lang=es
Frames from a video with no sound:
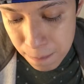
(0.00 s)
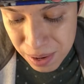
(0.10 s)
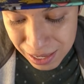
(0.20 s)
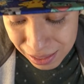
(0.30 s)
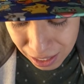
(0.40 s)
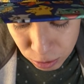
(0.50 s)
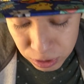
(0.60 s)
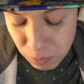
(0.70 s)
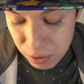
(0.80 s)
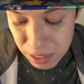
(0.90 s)
Viene
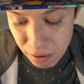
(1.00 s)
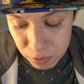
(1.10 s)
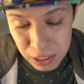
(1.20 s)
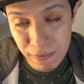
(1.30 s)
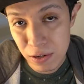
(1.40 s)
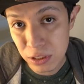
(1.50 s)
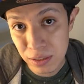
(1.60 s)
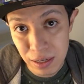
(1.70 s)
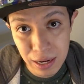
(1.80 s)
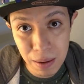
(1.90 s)
Drowsy. Bueno, llevamos ya varios
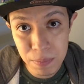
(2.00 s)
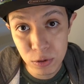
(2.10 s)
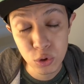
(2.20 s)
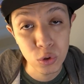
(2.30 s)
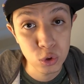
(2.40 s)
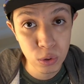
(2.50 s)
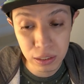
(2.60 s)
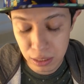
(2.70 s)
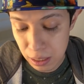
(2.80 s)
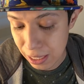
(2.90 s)
intercambios con
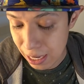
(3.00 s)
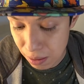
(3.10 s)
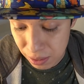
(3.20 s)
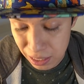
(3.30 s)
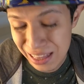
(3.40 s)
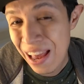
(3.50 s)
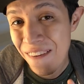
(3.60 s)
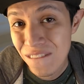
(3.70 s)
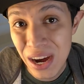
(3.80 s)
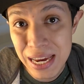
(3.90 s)
suerte. Y la verdad,
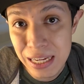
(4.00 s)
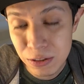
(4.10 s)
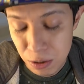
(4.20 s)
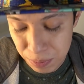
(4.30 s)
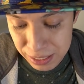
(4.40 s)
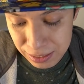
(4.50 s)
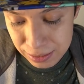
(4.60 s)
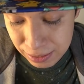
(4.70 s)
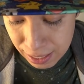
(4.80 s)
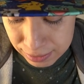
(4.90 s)
vaya
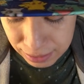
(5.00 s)
sorpresas que han